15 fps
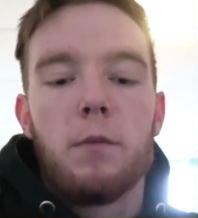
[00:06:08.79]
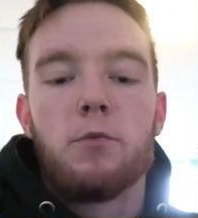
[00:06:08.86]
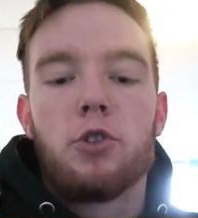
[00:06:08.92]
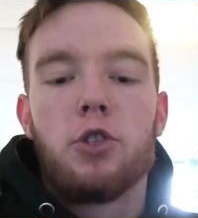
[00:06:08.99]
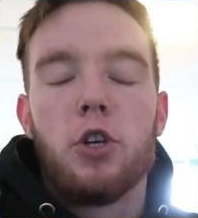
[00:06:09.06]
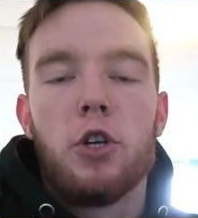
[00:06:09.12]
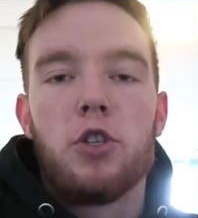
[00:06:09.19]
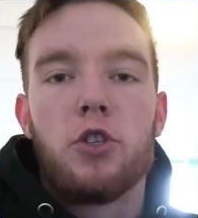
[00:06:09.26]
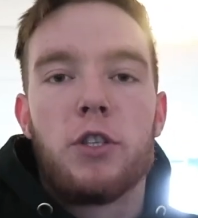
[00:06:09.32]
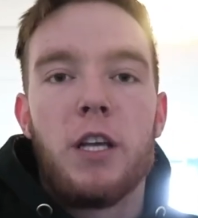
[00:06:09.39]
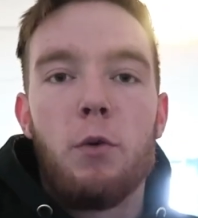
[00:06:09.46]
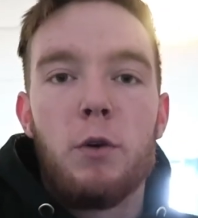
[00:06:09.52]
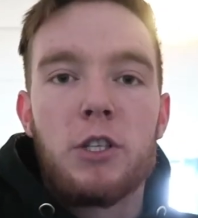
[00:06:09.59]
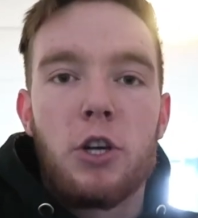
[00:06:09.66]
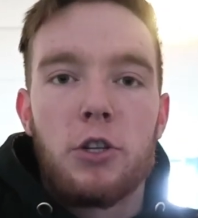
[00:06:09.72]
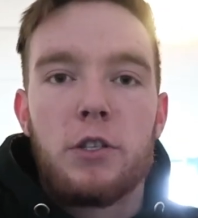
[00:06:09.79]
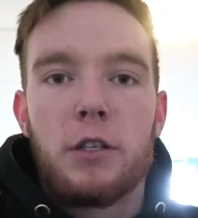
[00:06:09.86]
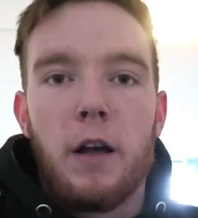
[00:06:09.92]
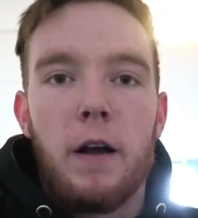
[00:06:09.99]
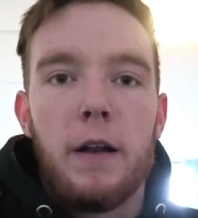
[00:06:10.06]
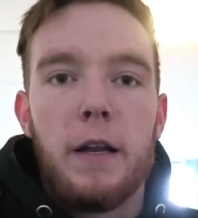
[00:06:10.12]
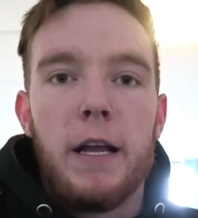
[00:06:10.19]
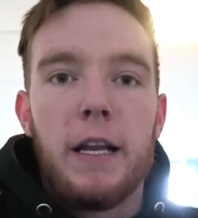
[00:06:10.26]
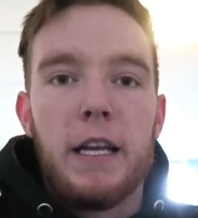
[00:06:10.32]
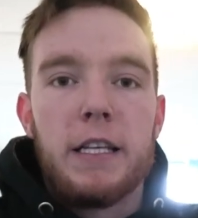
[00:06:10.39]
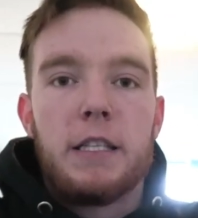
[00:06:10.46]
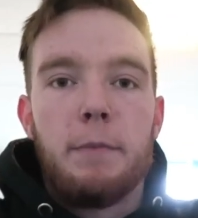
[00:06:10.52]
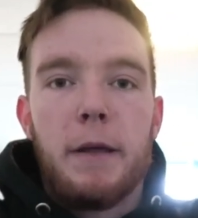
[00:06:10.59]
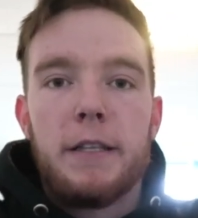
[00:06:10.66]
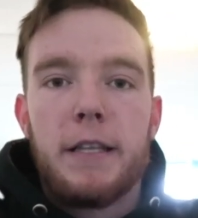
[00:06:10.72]
comme ça, tu sais où est-ce que tu t'enlignes les
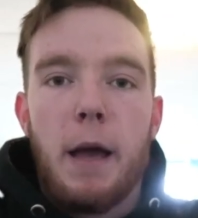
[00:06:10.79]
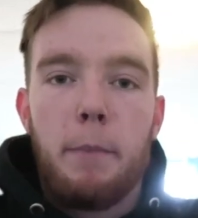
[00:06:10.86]
semaines